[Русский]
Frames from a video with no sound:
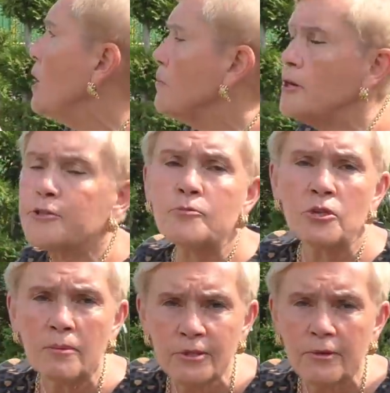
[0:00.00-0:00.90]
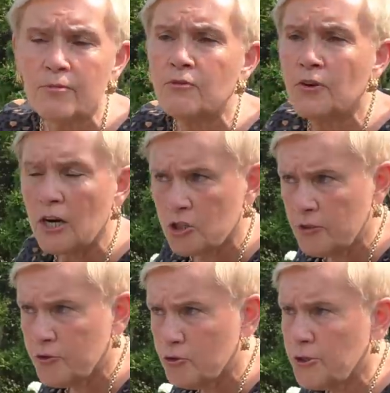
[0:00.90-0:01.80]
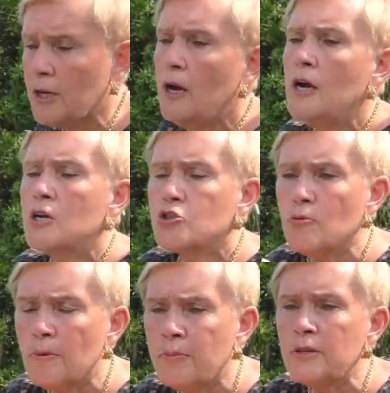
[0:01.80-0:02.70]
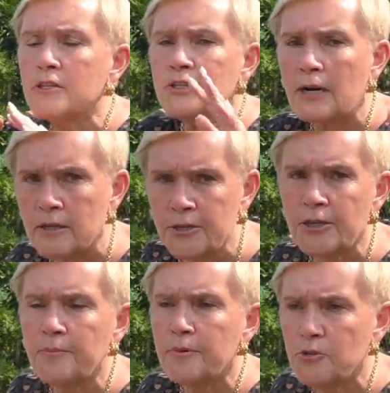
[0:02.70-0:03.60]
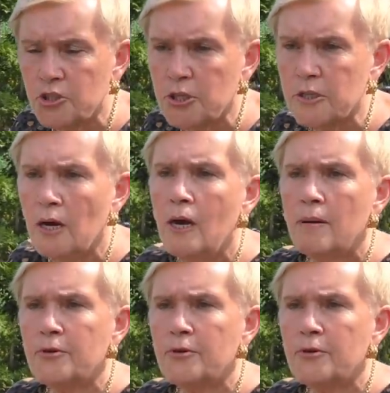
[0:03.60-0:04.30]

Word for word: Поэтому нам с вами важно все-таки, чтобы было закрытое помещение.